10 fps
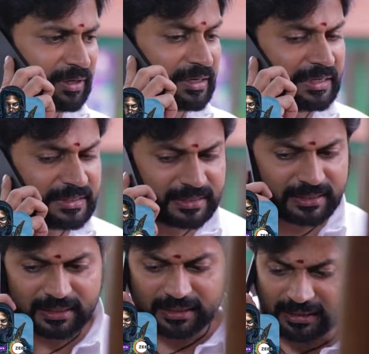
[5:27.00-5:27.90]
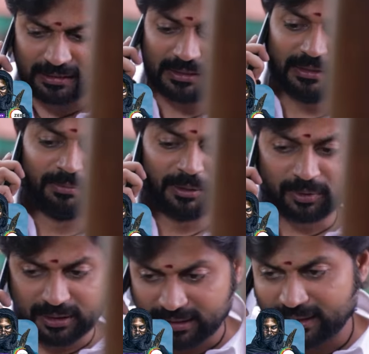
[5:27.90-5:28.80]
அதில் வர ரஜினி தான் அதே
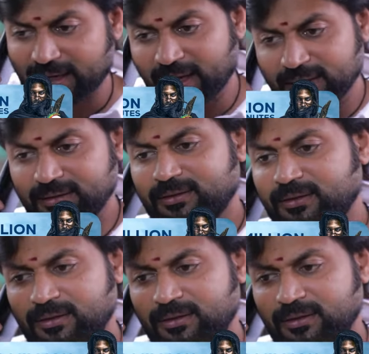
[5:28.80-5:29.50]
மம்முட்டி தான் நான்